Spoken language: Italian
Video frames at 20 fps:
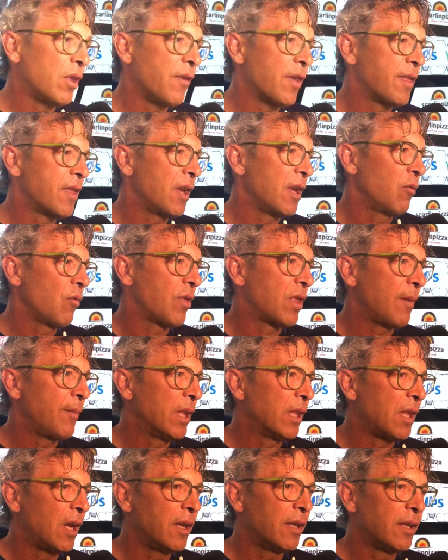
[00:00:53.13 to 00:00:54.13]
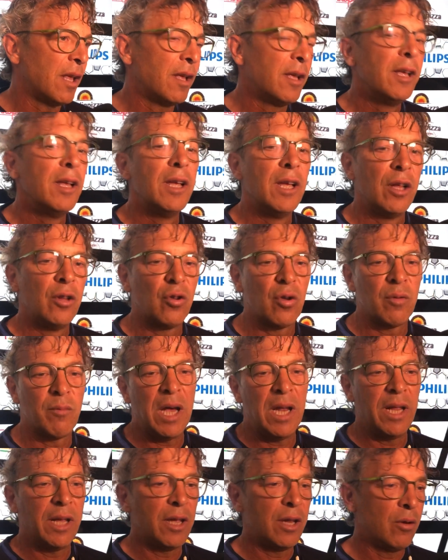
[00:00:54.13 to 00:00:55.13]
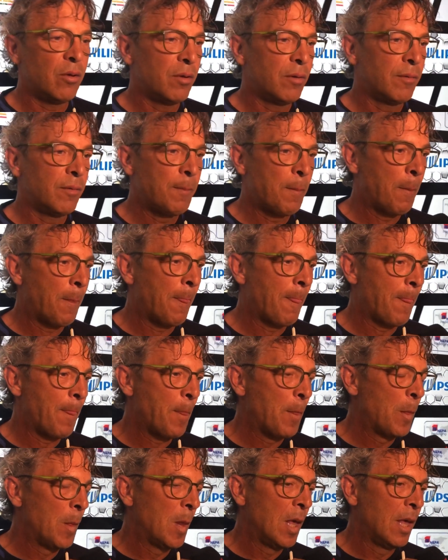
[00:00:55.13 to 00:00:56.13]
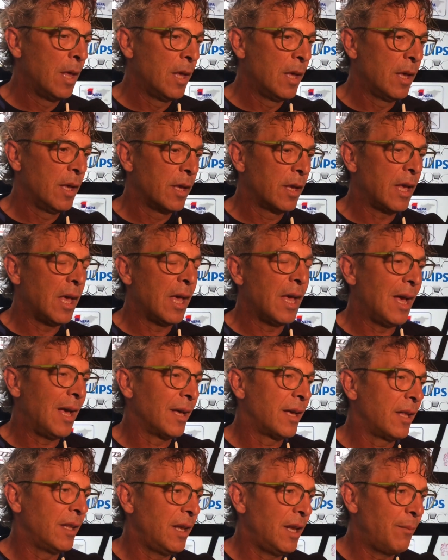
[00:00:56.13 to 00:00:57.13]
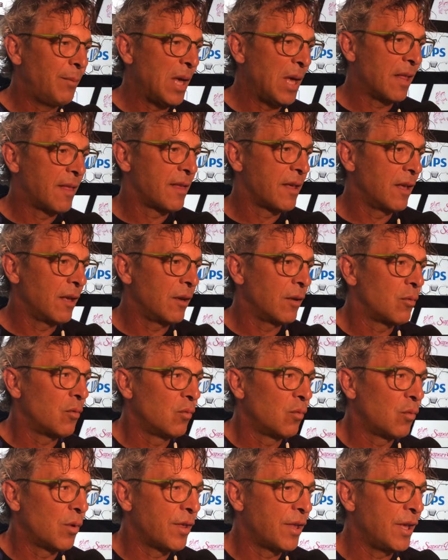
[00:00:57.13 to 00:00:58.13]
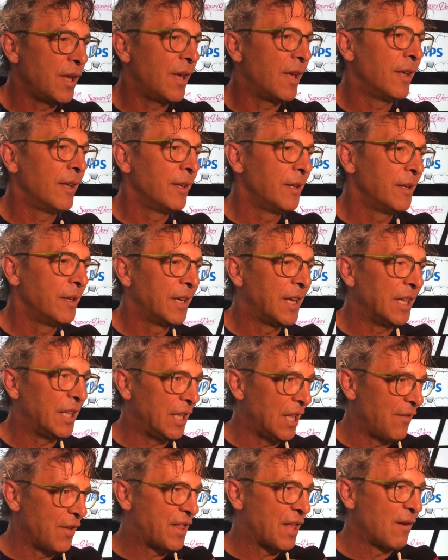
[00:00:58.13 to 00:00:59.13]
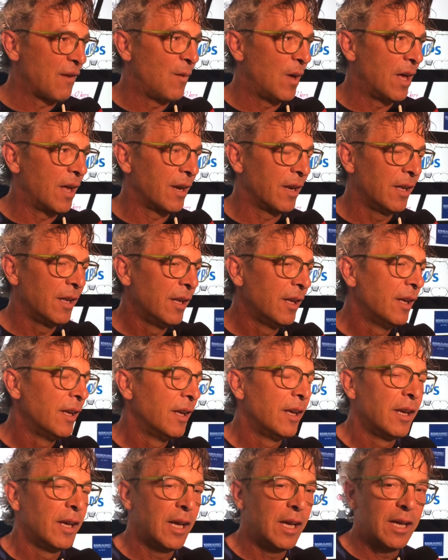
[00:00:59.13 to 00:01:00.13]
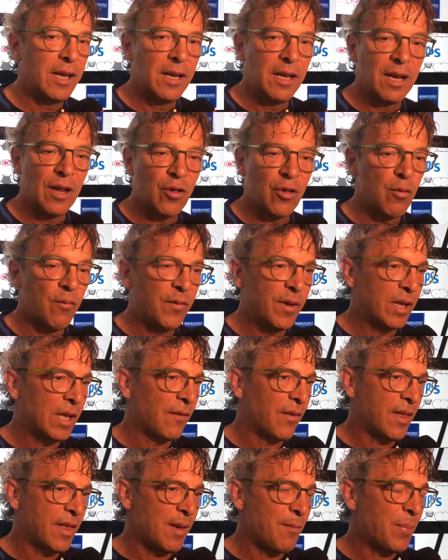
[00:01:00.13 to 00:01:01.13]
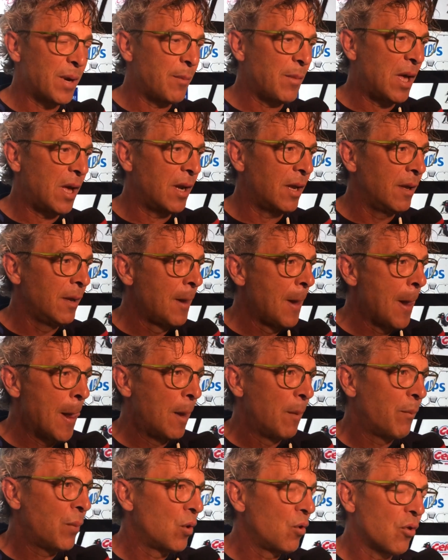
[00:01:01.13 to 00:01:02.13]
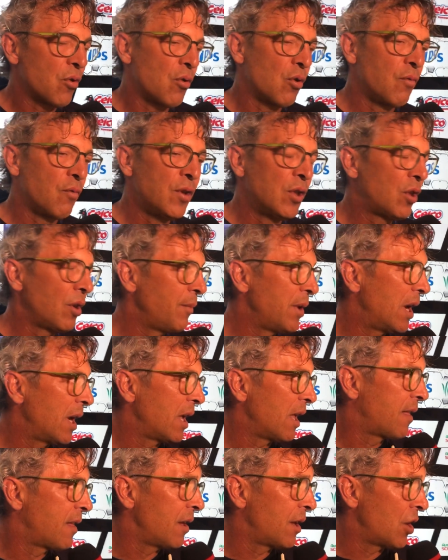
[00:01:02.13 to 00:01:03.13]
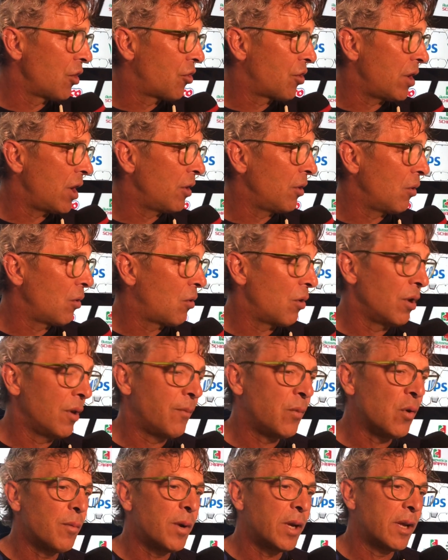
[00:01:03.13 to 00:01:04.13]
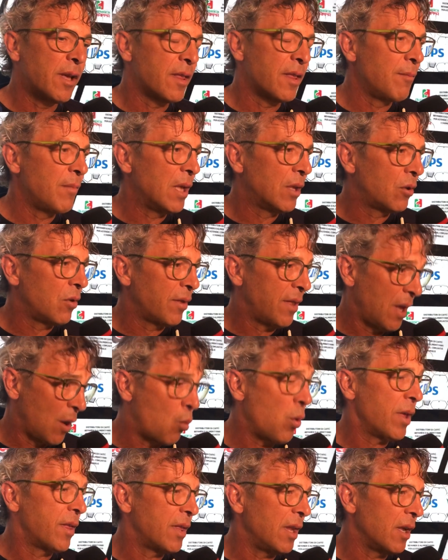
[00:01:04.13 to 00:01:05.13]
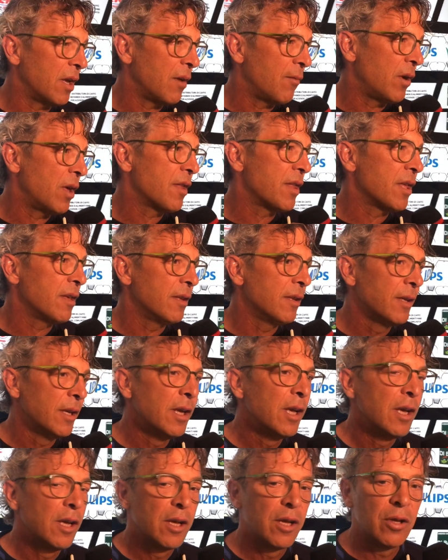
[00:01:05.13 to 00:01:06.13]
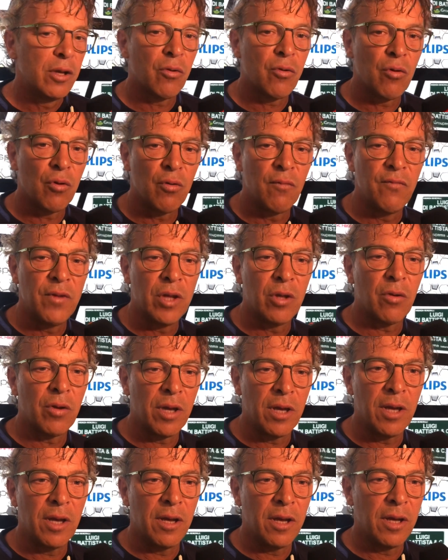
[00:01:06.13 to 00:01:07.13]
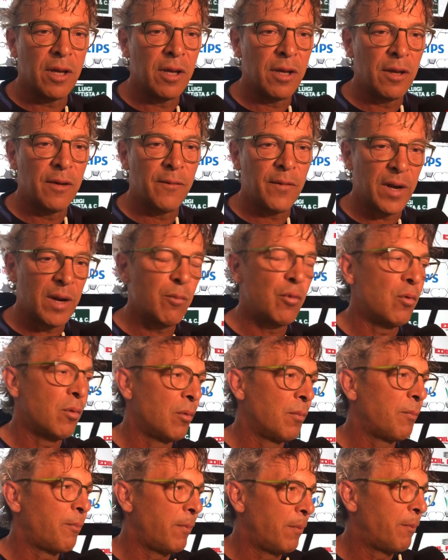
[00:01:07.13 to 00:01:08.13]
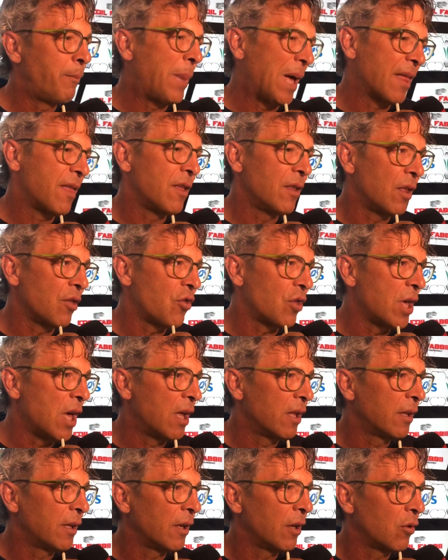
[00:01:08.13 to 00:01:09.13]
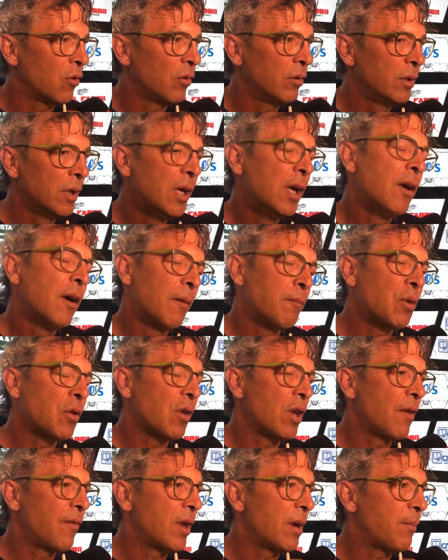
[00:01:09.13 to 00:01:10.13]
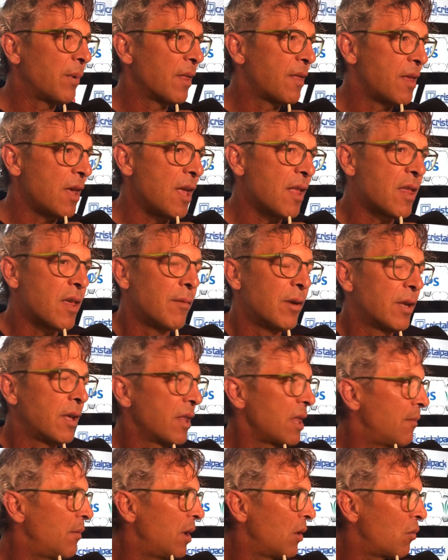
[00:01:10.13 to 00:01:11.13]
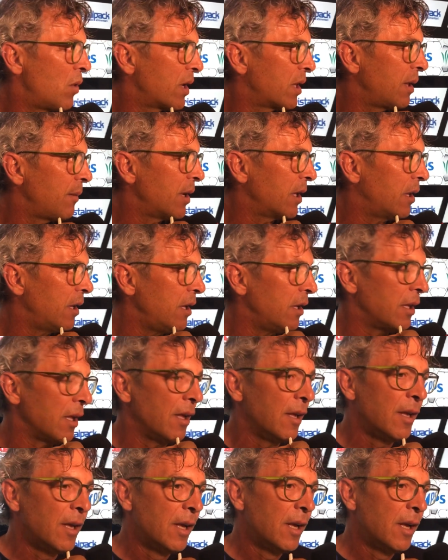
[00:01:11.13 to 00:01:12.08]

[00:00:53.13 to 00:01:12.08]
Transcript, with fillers: deve essere la nostra mentalità, normale che mm, che anche nelle piazze comunque sia che ti devi salvare, eh, la sconfitta fa sempre male, però io sono convinto che i miei ragazzi cresceranno ancora di perché se, metto, se questa è la Cavese io sono convinto che faremo passi da gigante, ecco. bisogna avere pazienza perché siamo alla quarta partita,